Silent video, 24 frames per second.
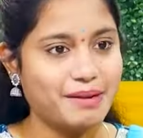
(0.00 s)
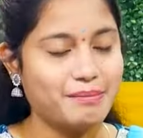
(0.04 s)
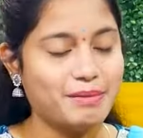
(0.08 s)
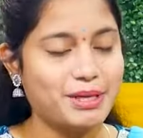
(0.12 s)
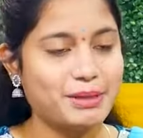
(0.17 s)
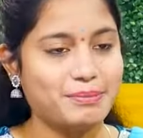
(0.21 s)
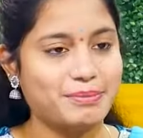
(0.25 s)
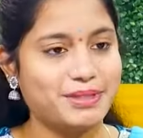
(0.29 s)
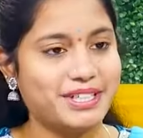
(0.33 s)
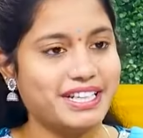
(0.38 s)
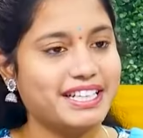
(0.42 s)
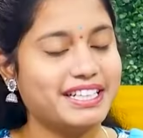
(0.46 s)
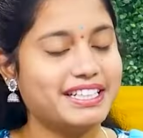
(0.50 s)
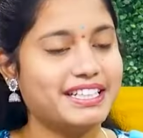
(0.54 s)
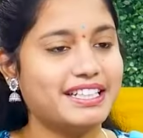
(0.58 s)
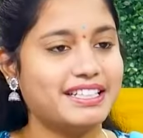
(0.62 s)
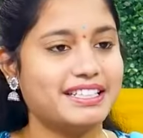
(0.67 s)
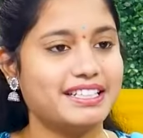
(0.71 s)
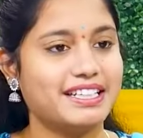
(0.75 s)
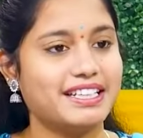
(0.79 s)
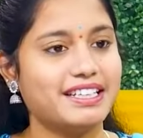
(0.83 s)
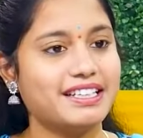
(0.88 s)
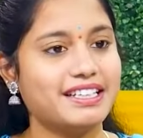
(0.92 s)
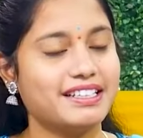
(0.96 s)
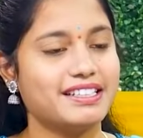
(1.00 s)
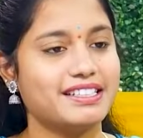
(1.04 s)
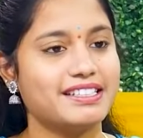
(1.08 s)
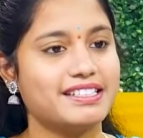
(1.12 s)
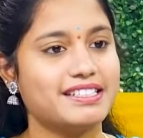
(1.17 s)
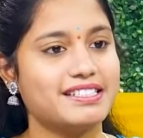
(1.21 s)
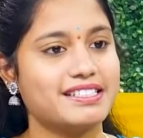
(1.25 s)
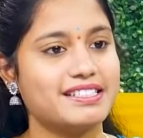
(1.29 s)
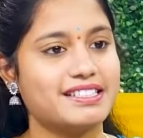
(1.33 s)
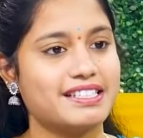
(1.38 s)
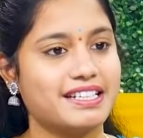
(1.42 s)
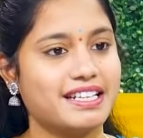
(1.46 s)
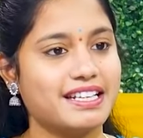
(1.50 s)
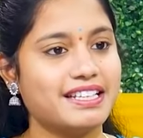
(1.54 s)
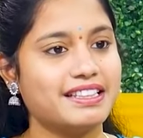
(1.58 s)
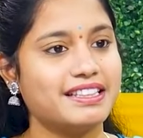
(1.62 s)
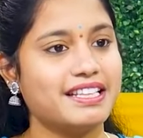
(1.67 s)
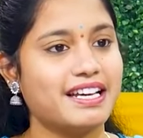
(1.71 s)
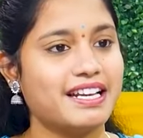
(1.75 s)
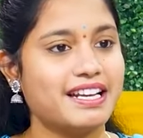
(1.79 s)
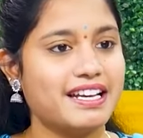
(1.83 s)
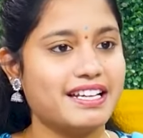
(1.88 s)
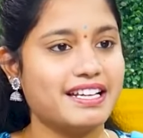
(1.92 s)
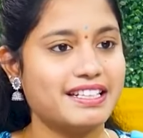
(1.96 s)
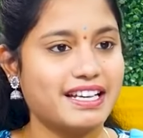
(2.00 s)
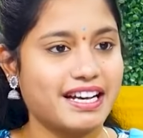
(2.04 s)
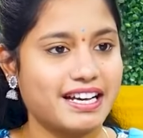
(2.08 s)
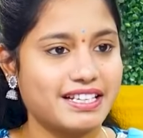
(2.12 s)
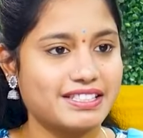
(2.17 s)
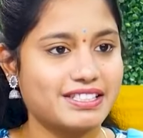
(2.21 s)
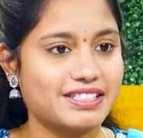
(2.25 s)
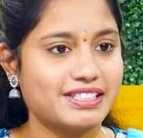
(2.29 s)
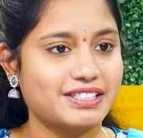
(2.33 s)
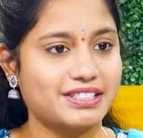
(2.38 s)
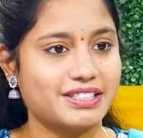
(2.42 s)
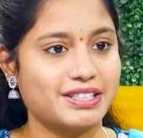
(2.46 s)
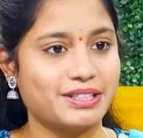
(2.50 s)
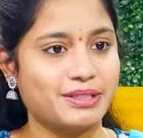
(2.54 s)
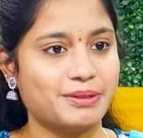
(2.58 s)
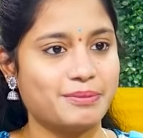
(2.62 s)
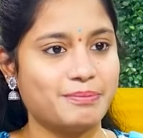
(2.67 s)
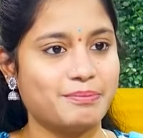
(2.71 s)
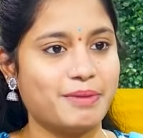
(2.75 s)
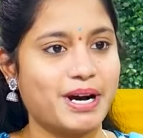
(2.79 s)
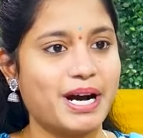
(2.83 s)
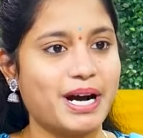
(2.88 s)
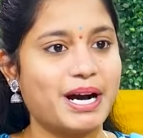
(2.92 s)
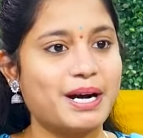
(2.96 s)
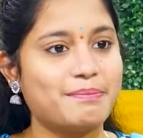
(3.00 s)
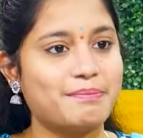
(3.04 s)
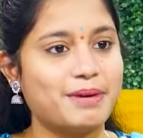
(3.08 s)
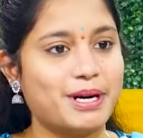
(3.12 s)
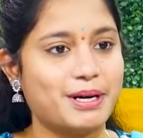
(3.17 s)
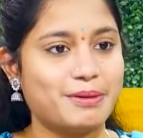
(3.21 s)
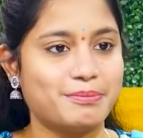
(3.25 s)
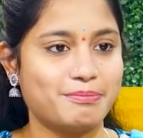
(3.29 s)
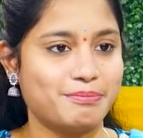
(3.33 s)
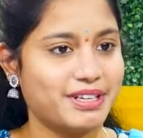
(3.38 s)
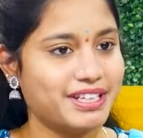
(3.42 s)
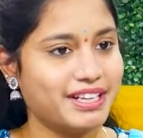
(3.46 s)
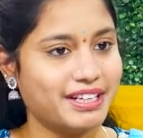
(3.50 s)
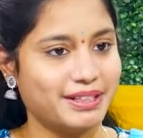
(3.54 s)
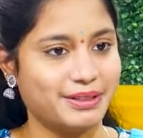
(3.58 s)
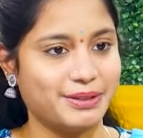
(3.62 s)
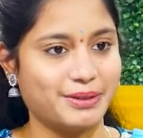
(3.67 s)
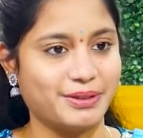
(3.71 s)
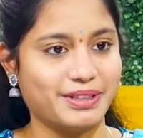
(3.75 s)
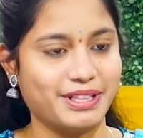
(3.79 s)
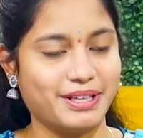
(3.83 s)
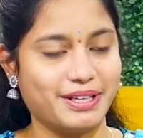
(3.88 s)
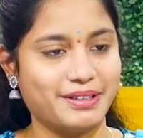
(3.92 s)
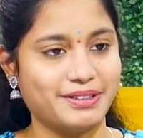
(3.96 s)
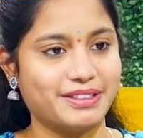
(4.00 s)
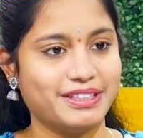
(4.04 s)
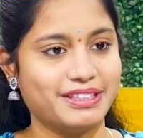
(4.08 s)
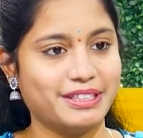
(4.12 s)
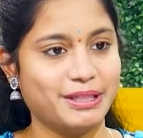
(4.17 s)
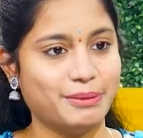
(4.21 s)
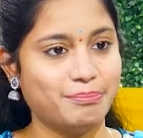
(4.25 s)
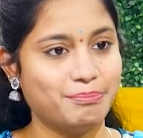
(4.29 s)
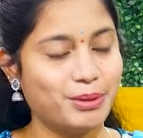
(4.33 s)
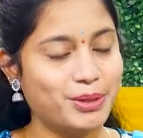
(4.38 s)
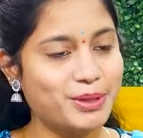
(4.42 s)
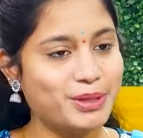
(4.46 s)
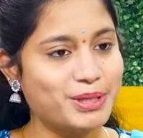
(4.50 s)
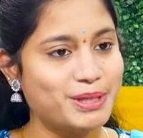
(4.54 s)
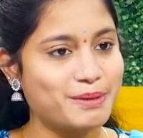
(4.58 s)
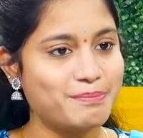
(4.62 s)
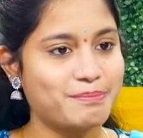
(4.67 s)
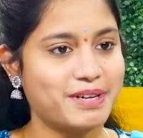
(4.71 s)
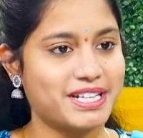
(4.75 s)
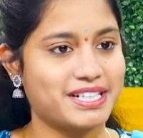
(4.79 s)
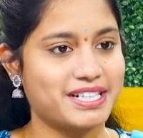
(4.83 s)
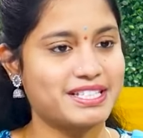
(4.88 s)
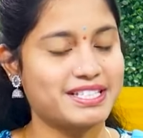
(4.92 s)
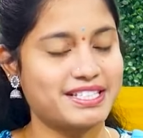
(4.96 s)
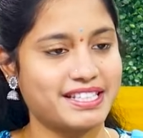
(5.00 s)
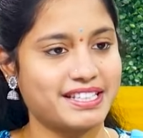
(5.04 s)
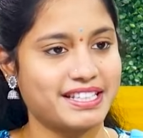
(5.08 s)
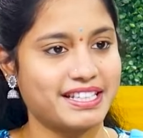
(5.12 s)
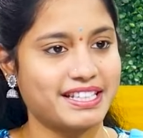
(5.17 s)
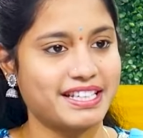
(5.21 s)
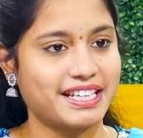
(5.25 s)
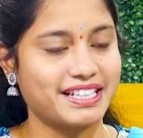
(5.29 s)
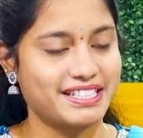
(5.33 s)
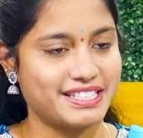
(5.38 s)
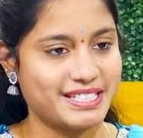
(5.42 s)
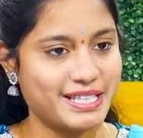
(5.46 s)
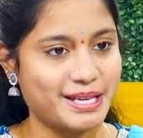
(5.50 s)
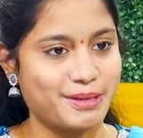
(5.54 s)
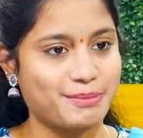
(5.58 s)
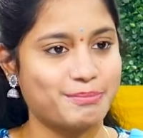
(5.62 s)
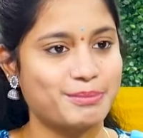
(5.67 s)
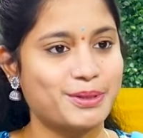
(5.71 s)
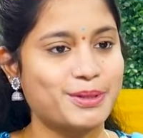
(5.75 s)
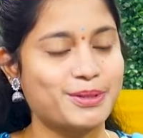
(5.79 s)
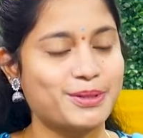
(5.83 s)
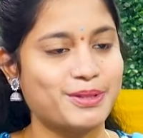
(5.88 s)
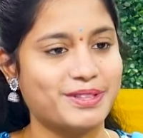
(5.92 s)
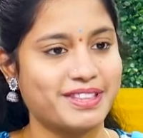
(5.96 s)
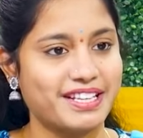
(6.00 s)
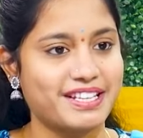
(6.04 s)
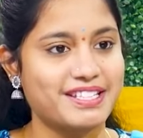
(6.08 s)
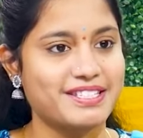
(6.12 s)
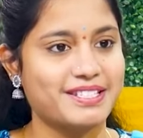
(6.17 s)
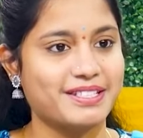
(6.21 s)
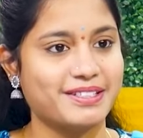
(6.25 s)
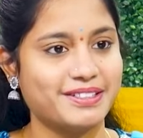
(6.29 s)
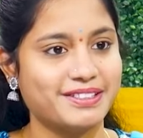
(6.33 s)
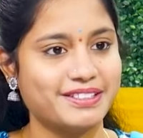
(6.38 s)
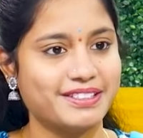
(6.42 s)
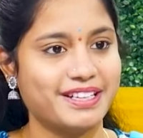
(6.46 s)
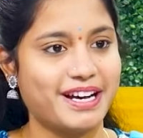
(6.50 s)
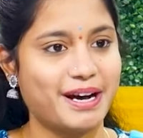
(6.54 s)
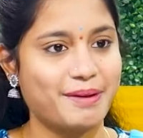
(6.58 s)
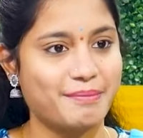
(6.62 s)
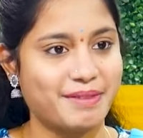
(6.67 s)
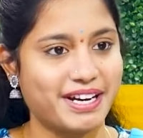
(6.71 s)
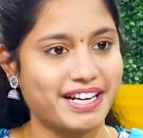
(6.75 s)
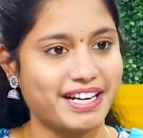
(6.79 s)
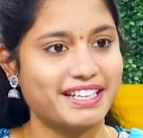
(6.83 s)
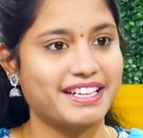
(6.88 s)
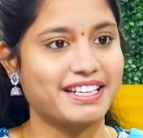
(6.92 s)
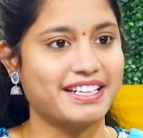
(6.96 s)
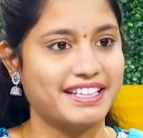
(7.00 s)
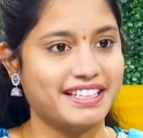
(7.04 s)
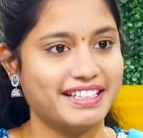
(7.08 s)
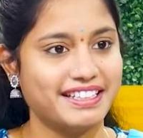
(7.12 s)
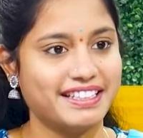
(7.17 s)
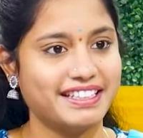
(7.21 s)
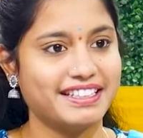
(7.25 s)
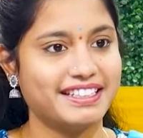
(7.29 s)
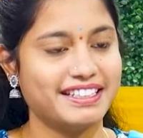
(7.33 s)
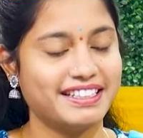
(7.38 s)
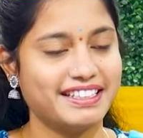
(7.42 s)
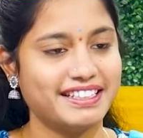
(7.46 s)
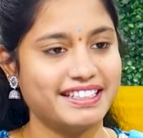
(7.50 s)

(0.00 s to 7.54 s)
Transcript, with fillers: అమ్మ ఇప్పుడు ఏంటంటే స్త్రీ ధనాన్ని ఆశించడం మహాపాపం అని అంటున్నారు ఇప్పుడున్న పరిస్థితికి అది సరిపోతుంది అసలు ఆ మాట అనేది